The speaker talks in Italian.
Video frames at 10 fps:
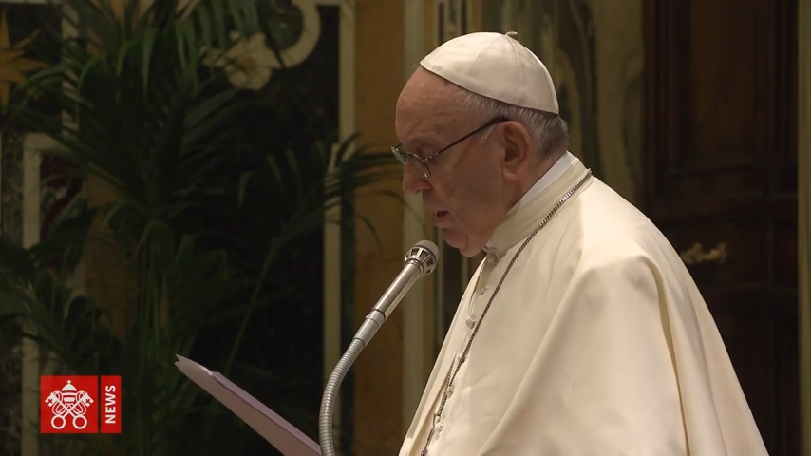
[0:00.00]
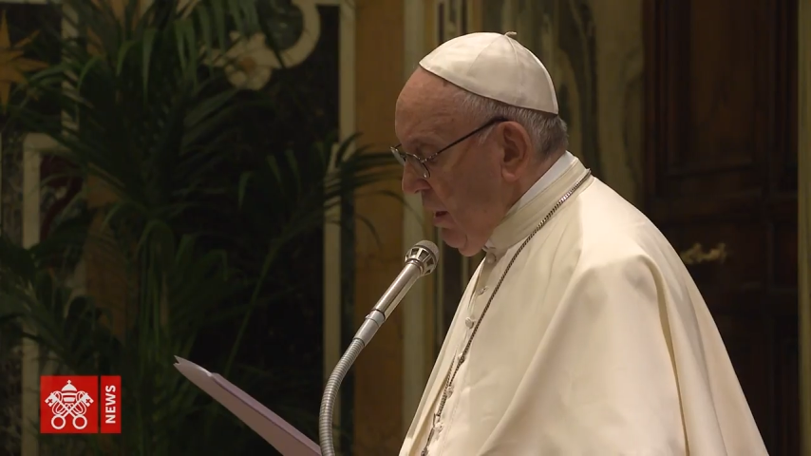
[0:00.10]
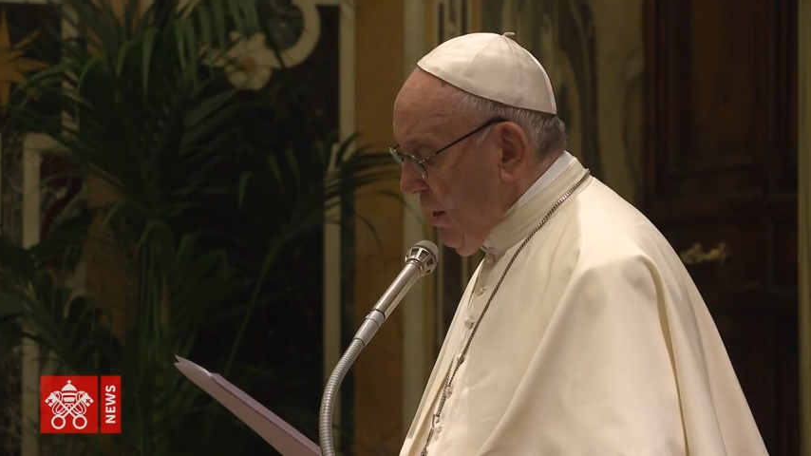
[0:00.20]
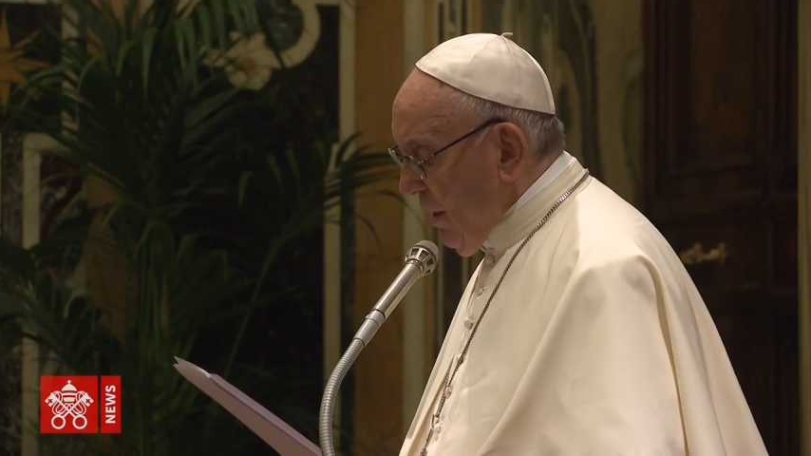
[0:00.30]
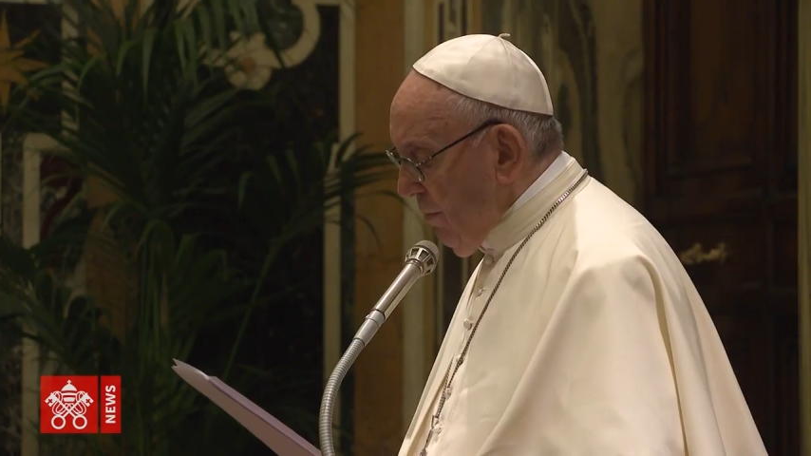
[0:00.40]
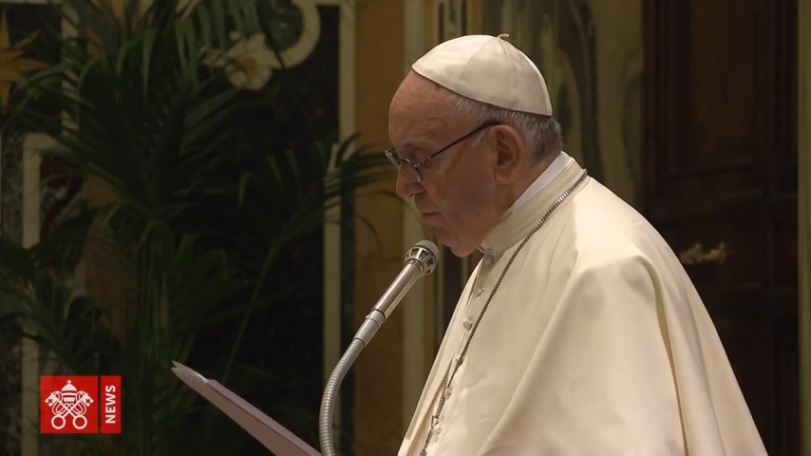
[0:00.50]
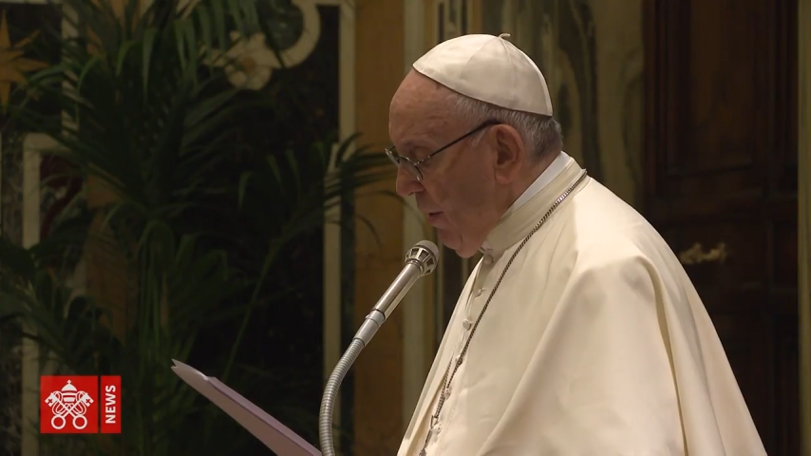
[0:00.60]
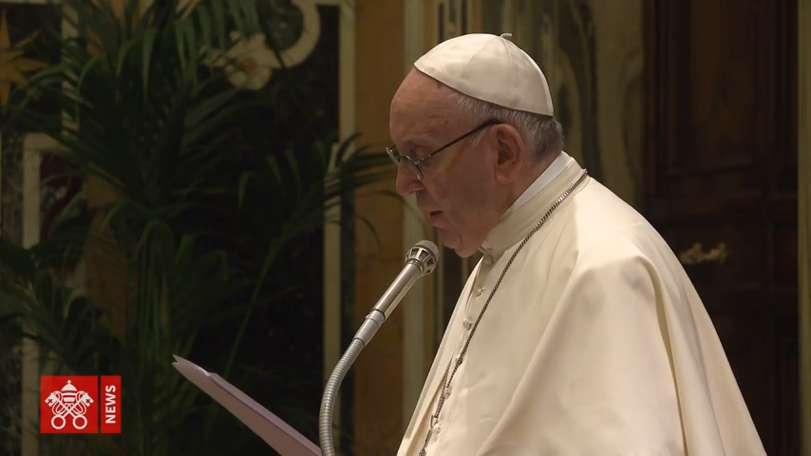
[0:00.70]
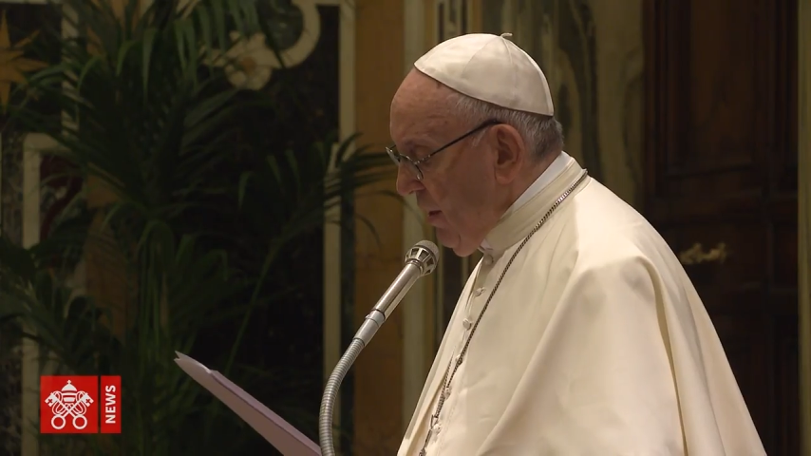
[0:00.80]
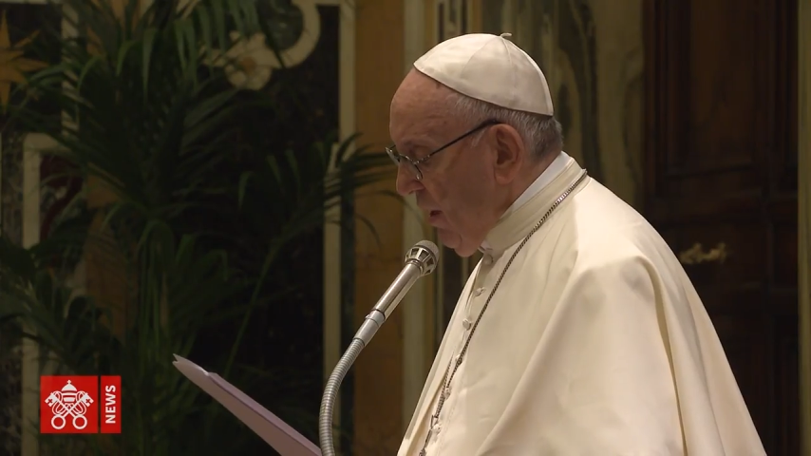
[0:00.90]
gli
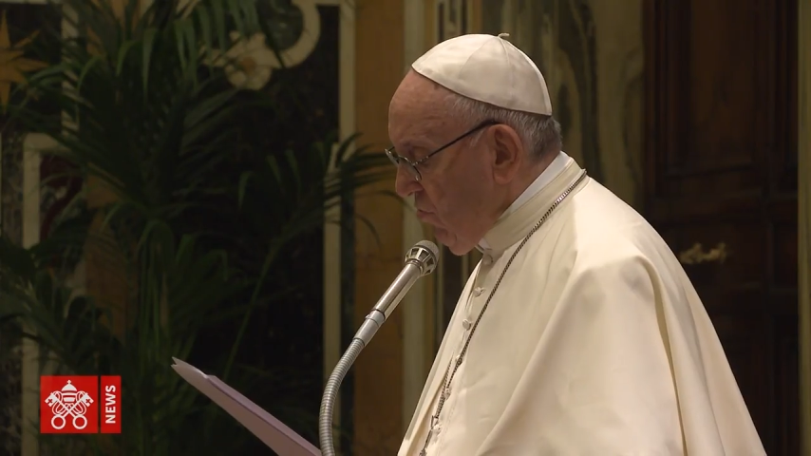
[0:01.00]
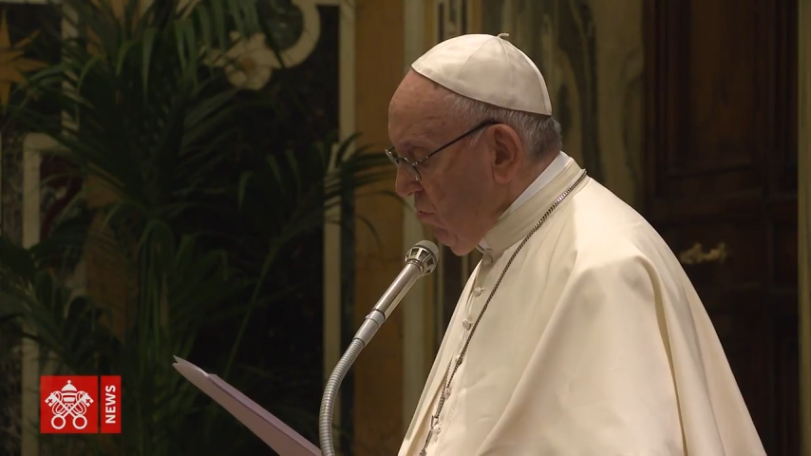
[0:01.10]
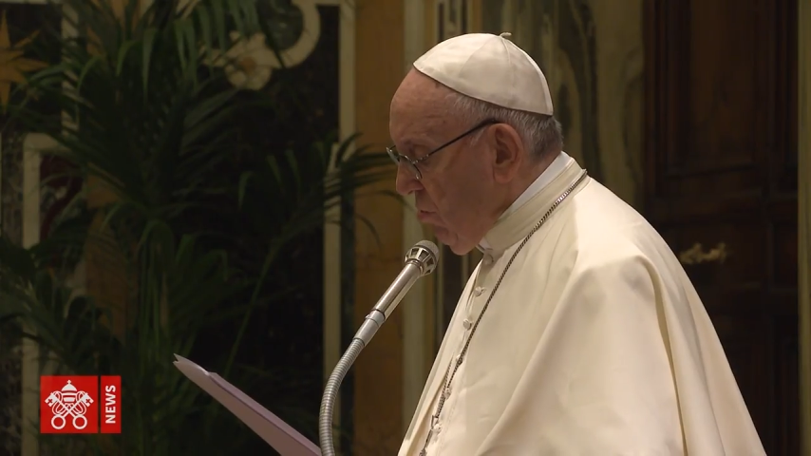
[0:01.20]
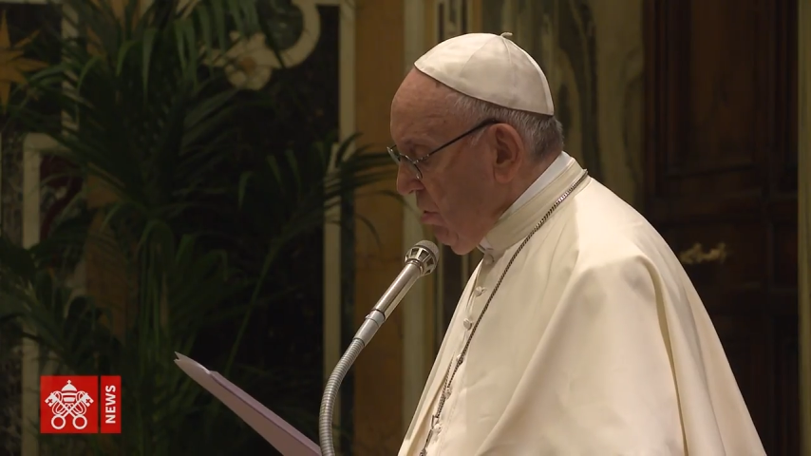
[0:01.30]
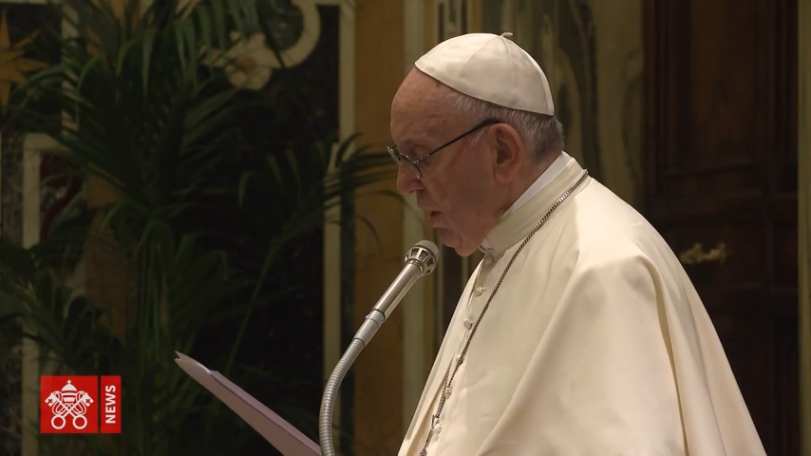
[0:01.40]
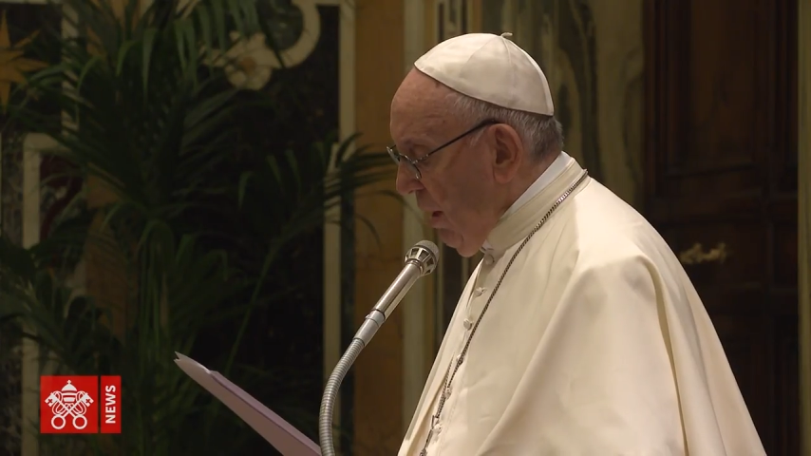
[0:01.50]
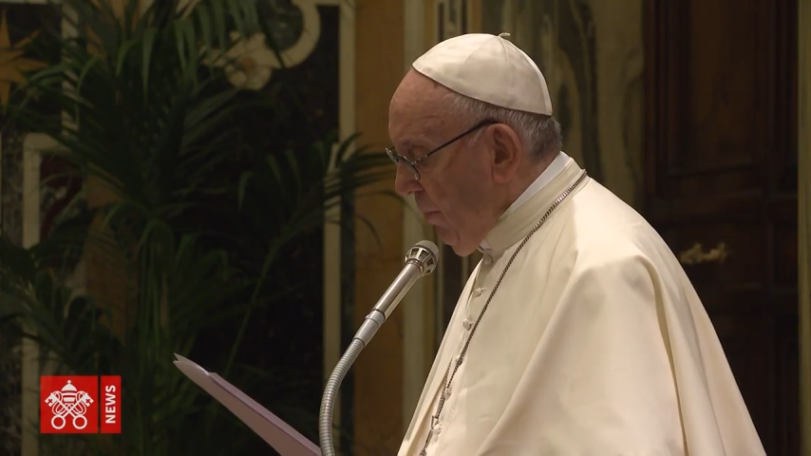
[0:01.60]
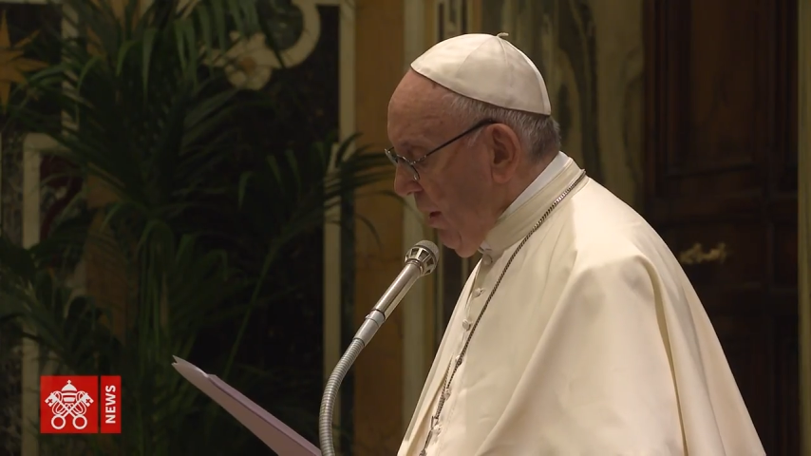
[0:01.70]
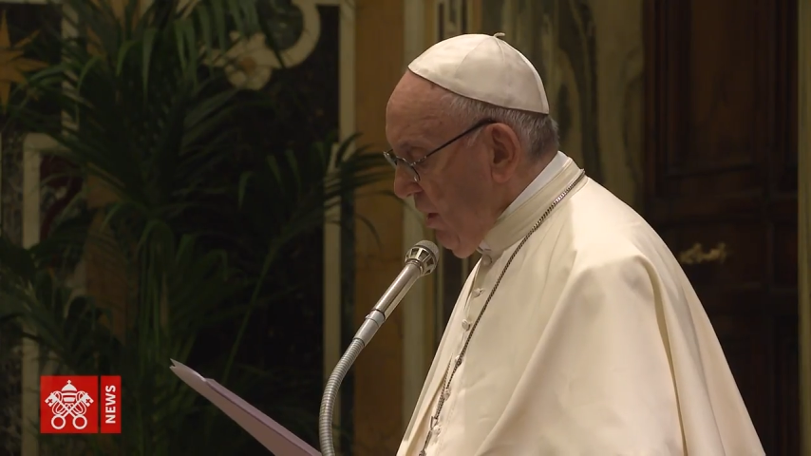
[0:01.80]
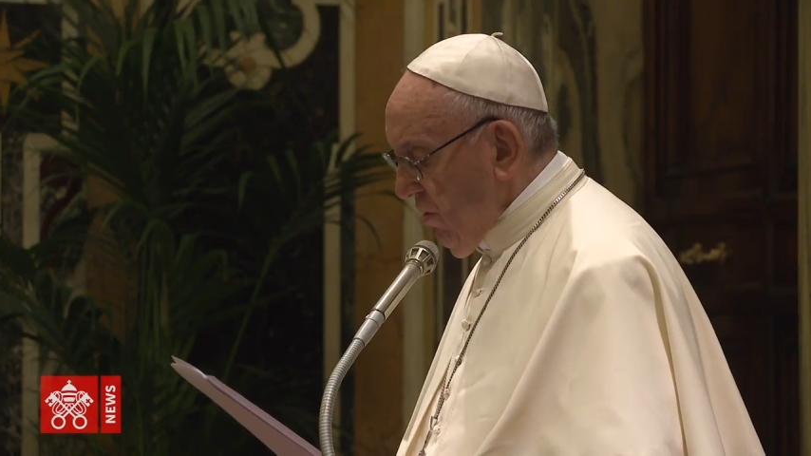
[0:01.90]
impegni assunti a
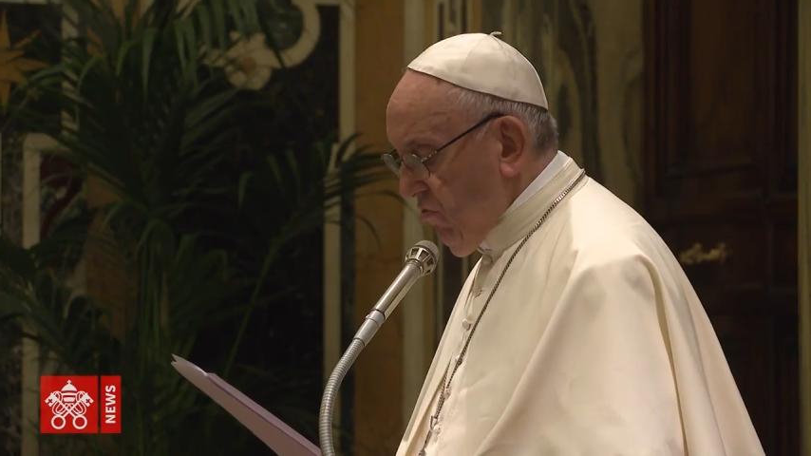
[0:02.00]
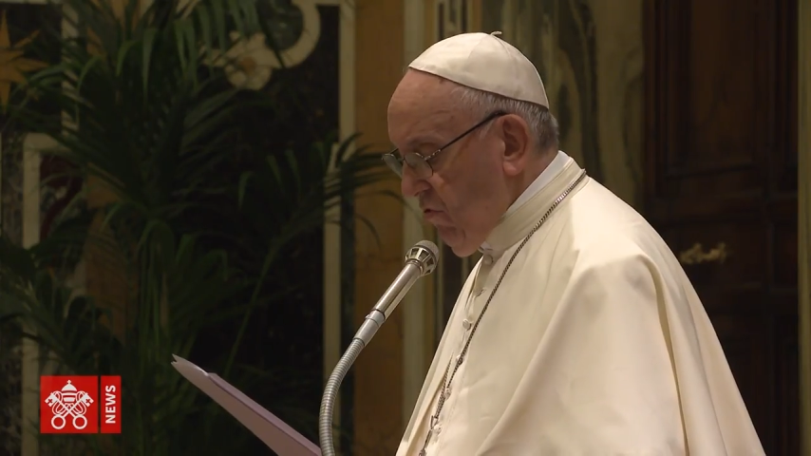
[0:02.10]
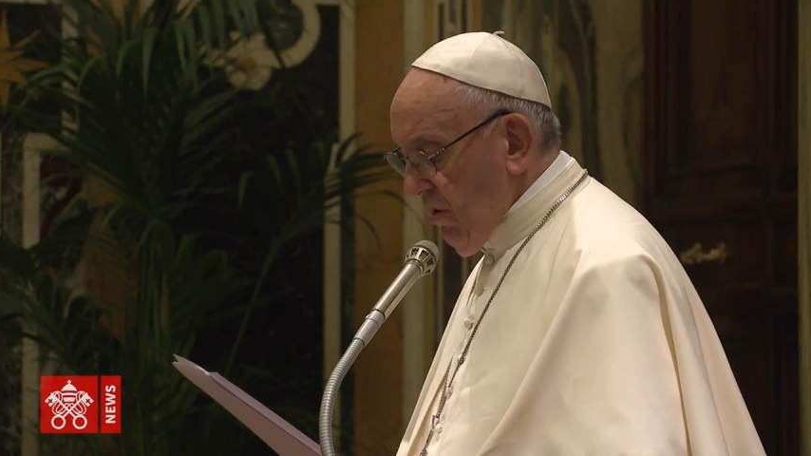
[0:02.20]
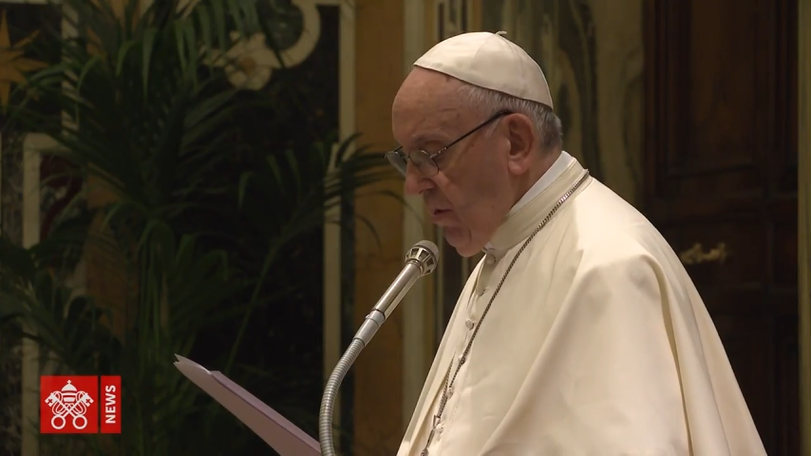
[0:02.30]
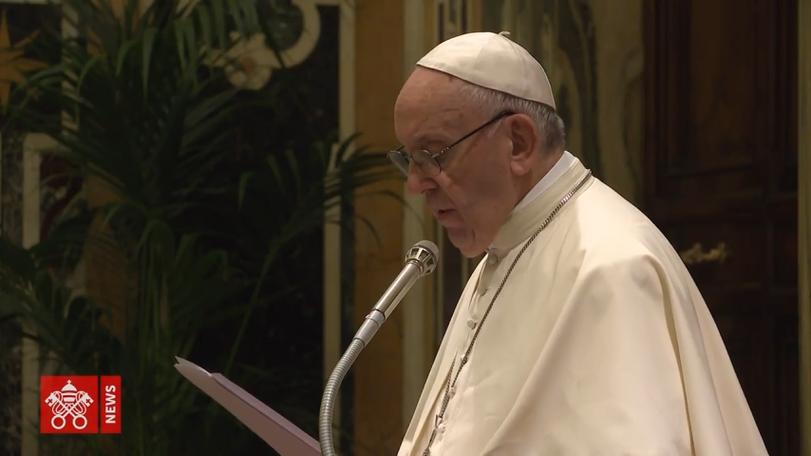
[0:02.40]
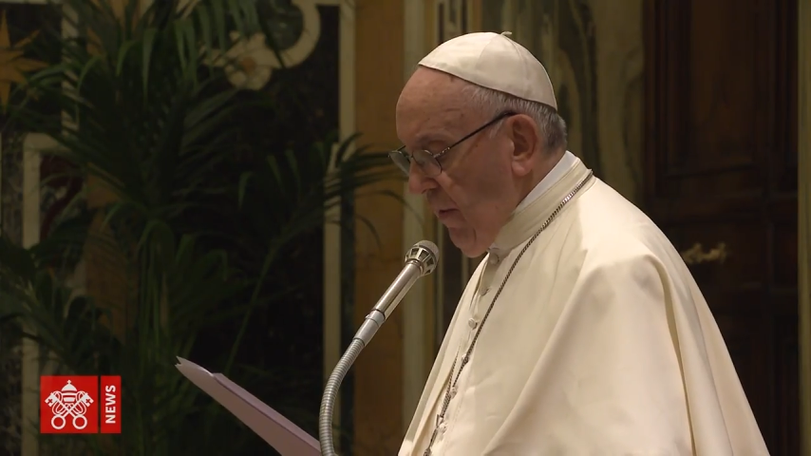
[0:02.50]
Parigi